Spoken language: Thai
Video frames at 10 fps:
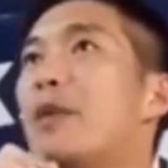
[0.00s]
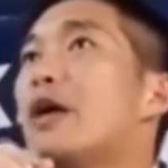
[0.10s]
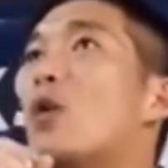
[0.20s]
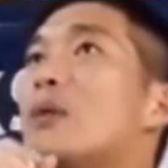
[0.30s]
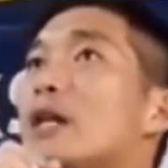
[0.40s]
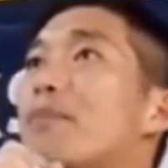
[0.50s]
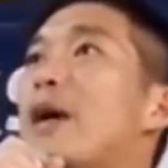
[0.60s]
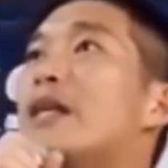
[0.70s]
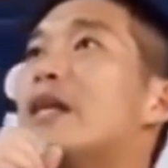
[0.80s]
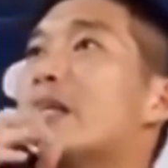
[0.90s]
มีความจำ
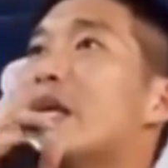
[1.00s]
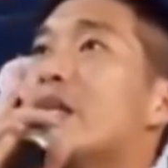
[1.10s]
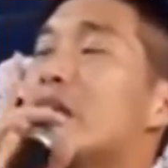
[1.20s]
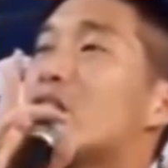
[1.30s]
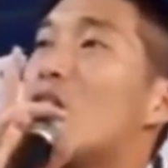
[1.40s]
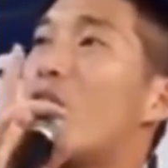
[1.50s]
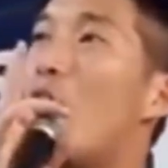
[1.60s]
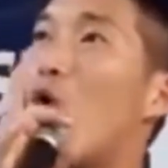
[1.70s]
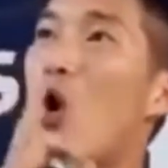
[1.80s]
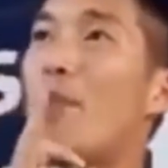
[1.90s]
เป็นอย่างยิ่งที่จะต้อง
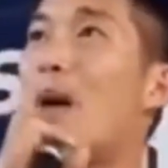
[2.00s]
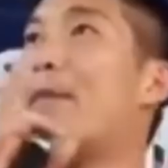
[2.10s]
เอางบประ